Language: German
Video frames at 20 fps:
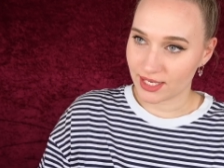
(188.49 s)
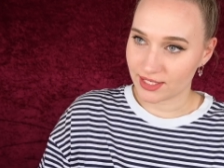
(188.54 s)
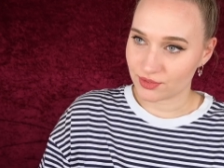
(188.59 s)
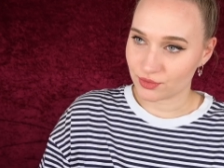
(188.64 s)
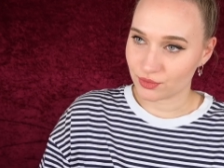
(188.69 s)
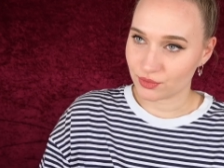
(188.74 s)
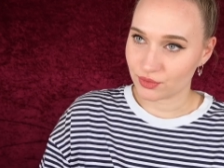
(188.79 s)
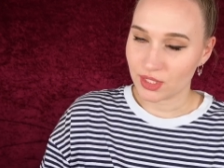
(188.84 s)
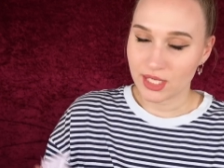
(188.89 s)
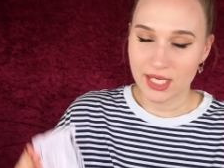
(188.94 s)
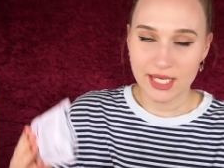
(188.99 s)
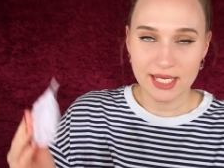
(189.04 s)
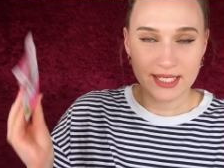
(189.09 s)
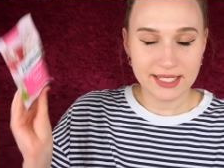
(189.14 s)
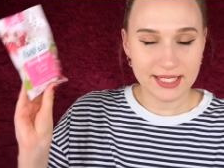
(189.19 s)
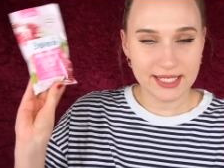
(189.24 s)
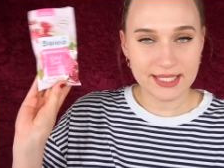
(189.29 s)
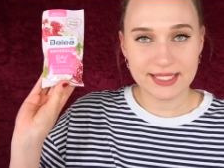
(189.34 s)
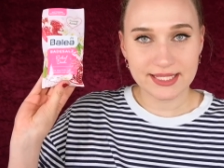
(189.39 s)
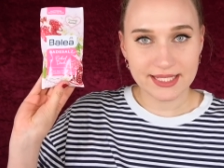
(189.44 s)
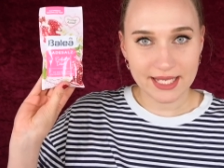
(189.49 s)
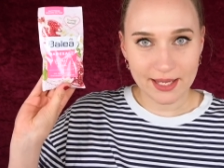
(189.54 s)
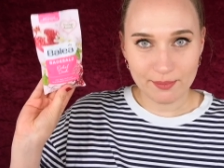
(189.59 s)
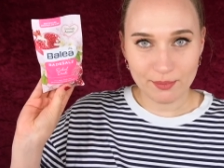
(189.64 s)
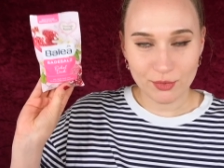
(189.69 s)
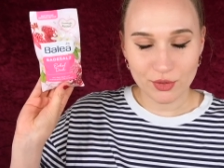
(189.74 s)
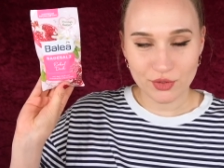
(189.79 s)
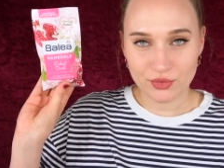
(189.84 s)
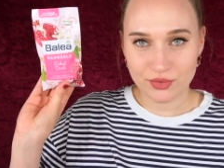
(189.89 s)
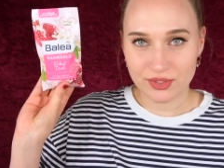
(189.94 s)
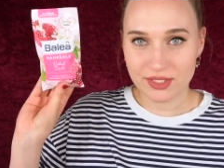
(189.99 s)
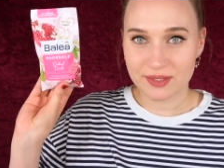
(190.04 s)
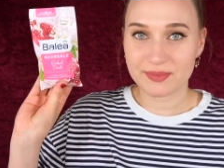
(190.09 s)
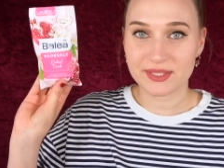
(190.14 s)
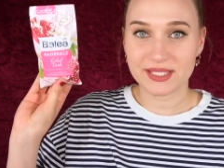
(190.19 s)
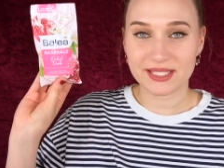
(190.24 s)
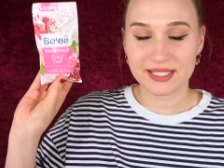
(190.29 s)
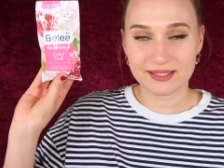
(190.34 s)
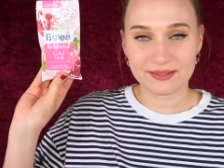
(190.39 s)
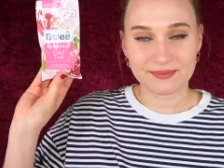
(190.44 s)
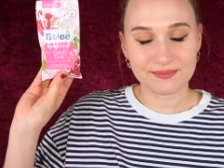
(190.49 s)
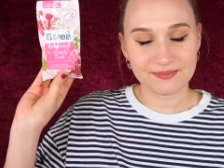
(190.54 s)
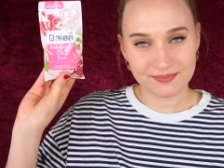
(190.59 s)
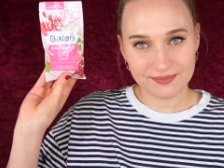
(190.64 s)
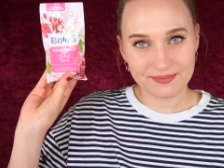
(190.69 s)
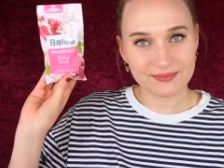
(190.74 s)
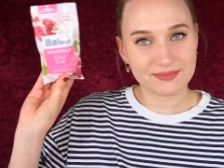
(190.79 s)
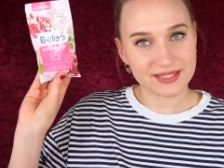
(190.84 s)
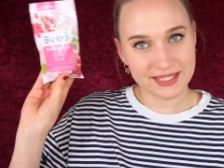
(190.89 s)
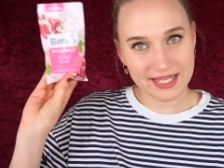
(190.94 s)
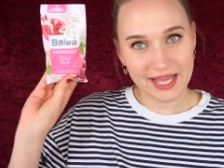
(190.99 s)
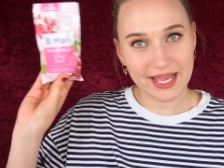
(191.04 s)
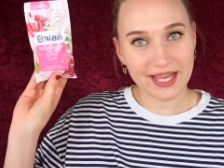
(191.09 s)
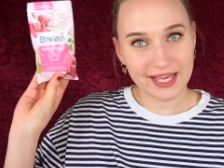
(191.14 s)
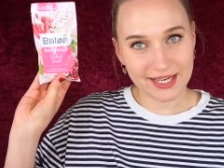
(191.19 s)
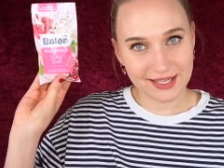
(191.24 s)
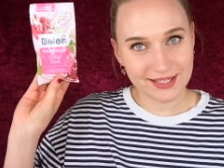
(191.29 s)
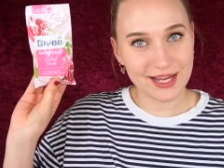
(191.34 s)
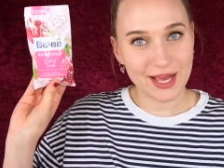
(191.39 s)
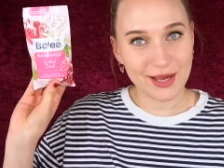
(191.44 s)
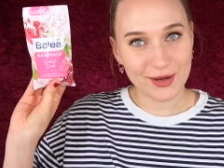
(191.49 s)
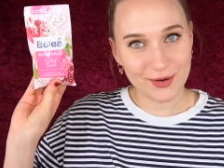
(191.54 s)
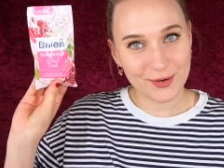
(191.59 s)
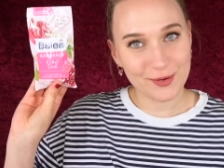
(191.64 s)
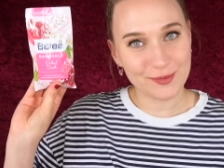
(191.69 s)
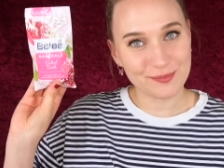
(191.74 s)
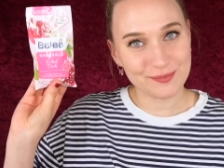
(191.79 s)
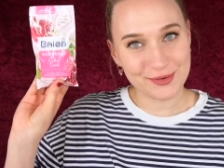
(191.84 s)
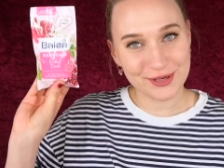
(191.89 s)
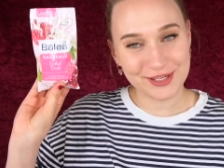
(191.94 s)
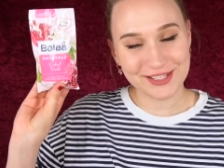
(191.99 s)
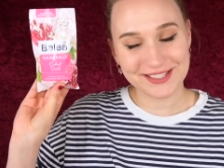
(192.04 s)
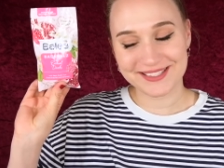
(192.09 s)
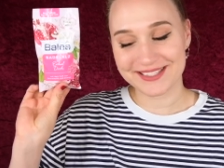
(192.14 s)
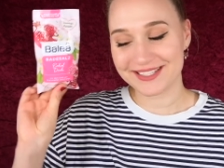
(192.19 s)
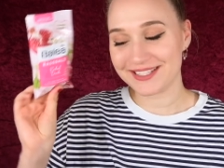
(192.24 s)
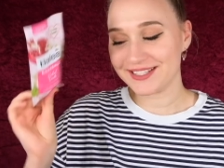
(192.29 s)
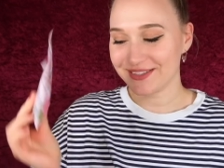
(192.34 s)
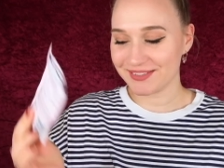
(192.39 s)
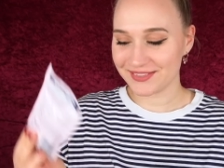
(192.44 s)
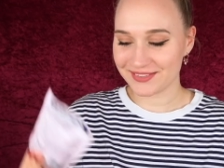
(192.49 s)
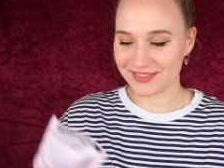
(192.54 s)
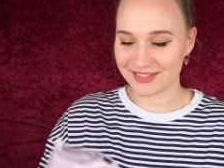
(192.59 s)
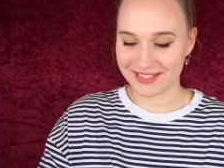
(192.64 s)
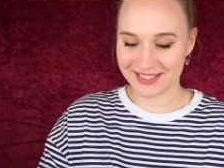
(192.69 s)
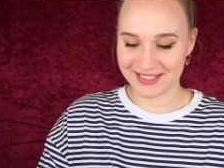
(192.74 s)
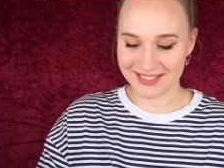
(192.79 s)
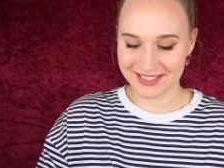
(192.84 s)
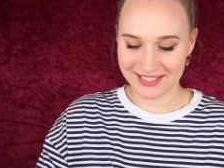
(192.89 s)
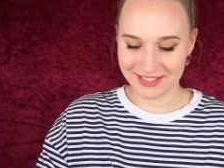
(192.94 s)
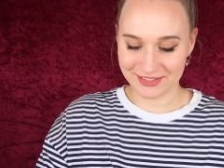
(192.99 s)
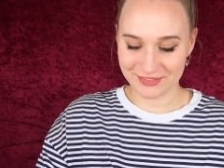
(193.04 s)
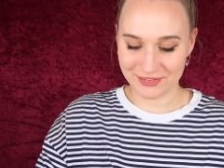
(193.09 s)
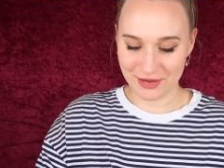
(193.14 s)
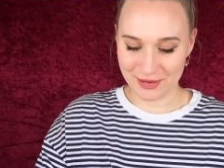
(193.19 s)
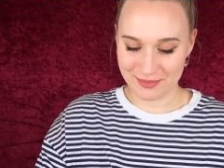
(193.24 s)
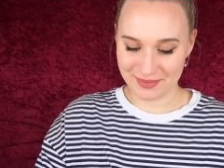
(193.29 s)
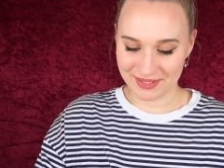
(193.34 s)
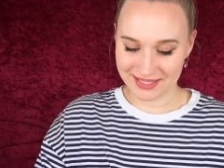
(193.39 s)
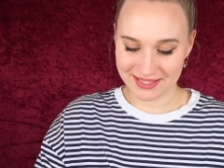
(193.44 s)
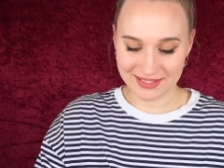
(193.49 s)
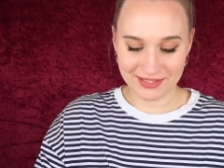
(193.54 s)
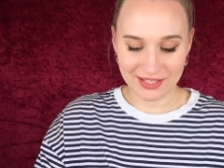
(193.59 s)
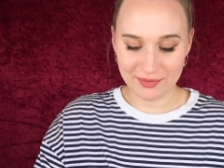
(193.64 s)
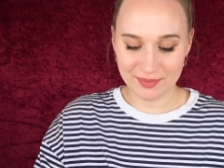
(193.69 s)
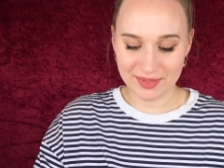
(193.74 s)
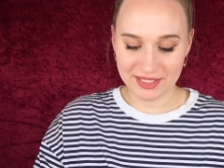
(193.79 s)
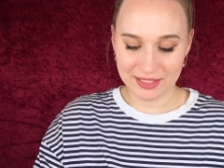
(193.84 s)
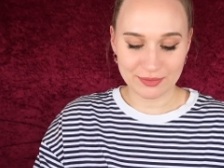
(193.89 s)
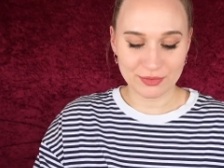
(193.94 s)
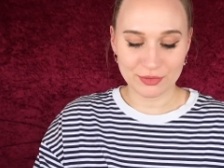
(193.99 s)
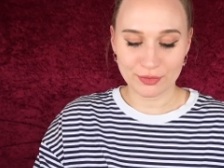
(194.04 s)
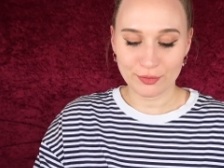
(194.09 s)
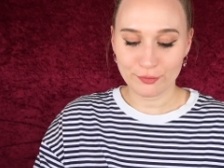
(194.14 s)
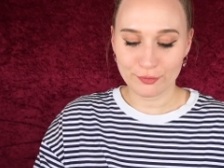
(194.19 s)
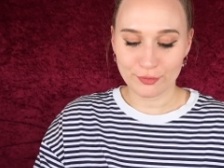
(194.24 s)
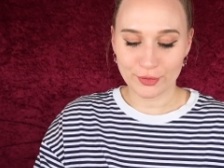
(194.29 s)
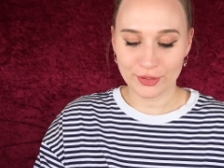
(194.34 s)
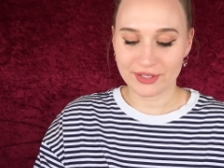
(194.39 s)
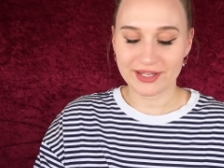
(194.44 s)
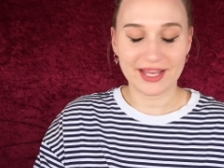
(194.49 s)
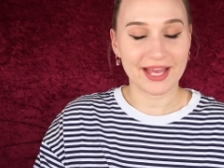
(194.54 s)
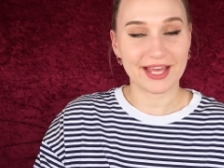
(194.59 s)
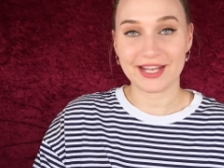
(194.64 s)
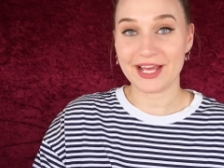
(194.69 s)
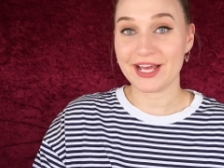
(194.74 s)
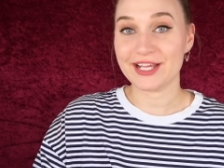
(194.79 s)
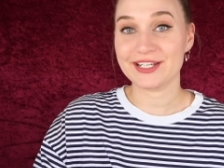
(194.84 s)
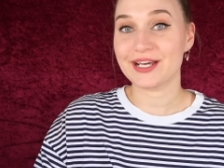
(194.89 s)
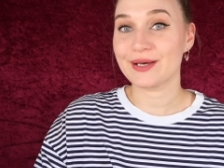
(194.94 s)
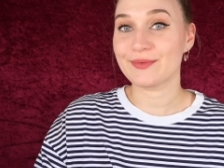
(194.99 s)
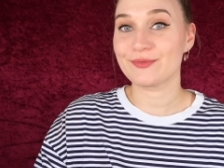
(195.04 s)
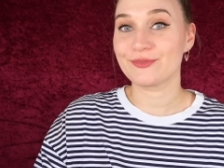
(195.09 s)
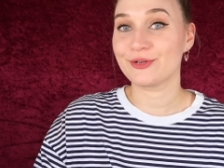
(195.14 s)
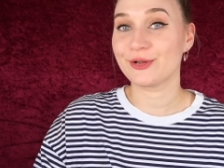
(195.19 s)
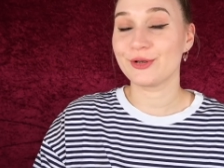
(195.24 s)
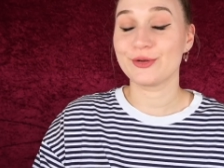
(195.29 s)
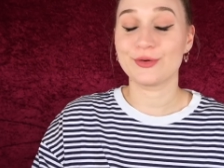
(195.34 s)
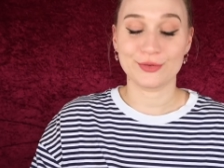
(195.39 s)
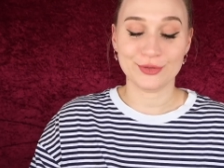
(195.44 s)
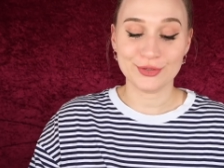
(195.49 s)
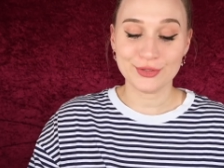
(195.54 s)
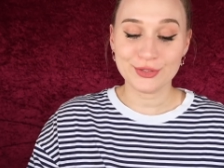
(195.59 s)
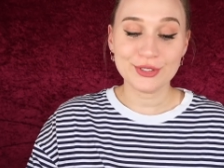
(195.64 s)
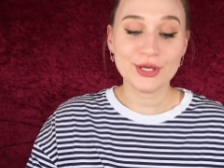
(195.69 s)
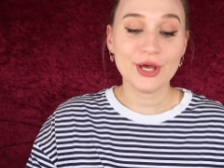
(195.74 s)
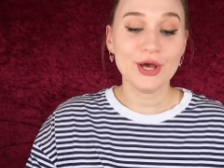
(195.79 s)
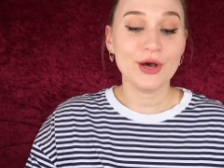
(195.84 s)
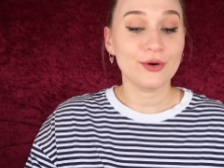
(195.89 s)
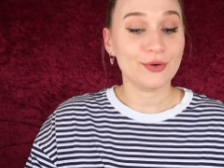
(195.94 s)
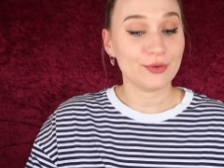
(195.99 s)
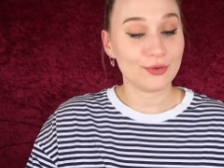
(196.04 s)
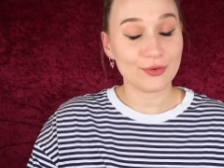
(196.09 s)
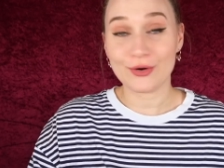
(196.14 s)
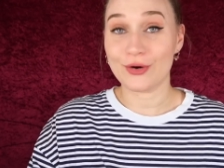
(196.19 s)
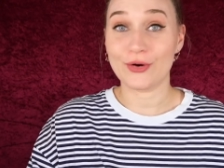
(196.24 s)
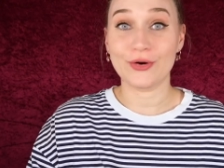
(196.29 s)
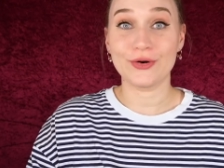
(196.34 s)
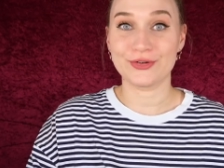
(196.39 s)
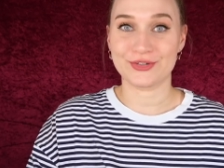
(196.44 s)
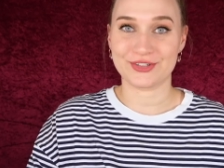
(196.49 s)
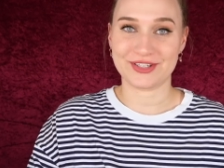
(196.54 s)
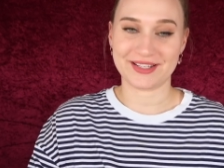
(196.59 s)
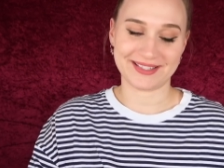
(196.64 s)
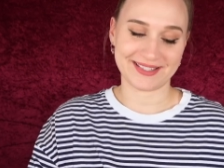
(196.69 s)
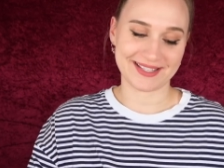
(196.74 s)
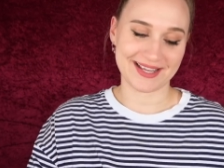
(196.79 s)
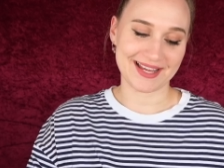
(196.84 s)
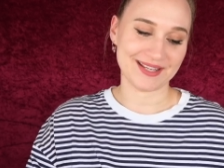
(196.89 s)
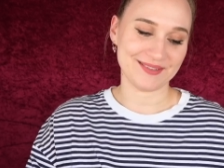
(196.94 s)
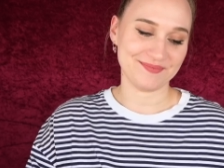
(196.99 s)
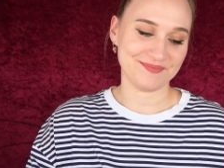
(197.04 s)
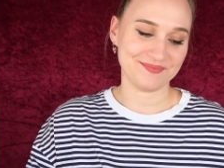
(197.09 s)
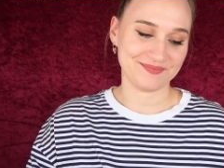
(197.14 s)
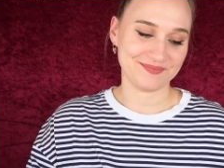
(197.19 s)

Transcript: Also das ist ein Motto, dem ich sehr gerne nachkommen möchte und ich freue mich. Es soll mit dem Duft von Granatapfel und Orange sein.